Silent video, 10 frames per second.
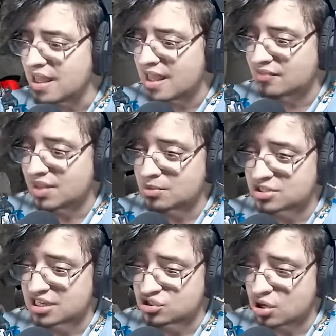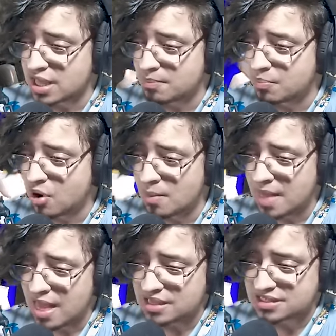Tenemos al Sonic Boom,
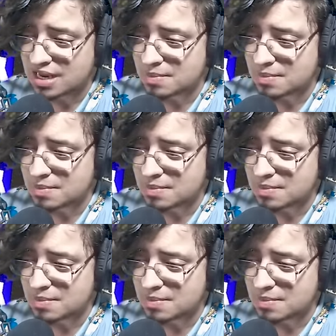Silver